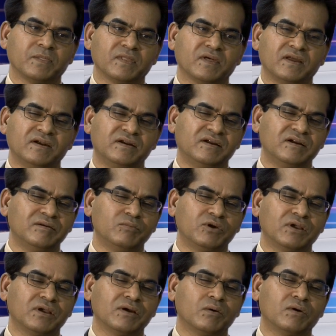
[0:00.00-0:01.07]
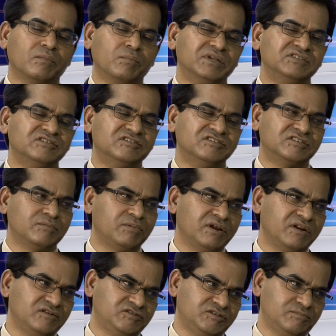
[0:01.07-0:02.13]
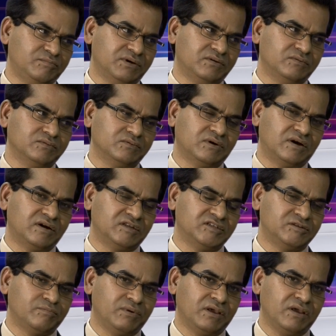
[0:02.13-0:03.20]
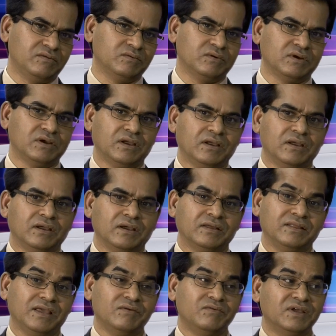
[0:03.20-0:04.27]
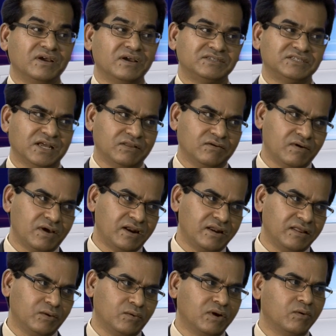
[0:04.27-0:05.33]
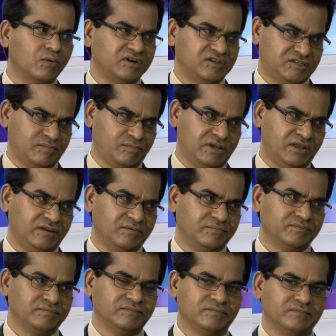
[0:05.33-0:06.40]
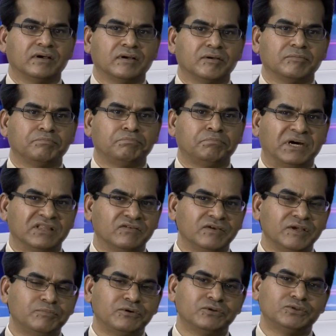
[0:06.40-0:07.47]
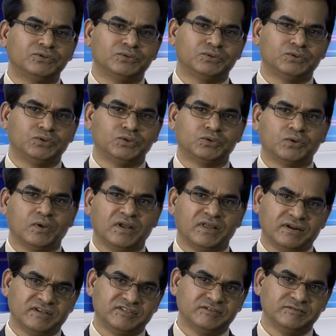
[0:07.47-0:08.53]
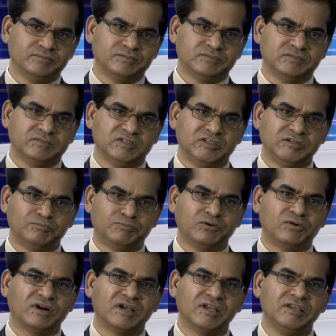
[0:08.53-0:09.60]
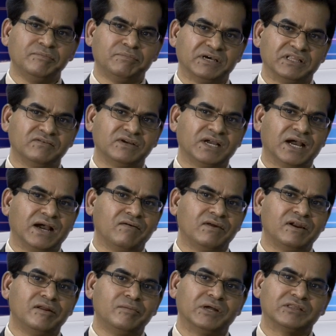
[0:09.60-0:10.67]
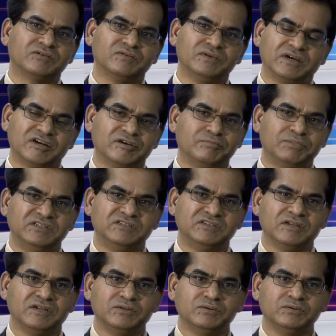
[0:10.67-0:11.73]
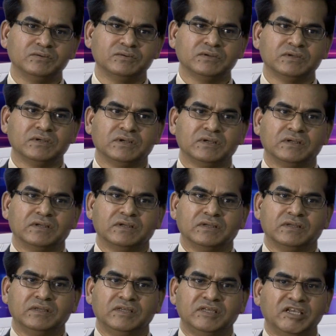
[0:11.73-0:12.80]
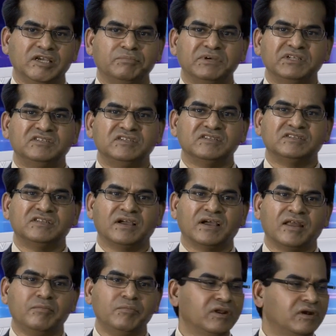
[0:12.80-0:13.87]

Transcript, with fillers: అన్నిటికంటే ముఖ్యంగా ఒక మంచి డిసిప్లిన్ అని చెప్పాను ఆ డిసిప్లిన్ అది ఏ విధంగా చదవాలనేది కూడా ఒక డిసిప్లినే పదవి ఎప్పుడు చూసుకోలేదు నస్యం నేను ఎప్పుడు కూడా ఈ పదవి కావాలని మాత్రం ఎక్కడ పనిచేయలేదు ఏ పని చేసినా కానీ మీరు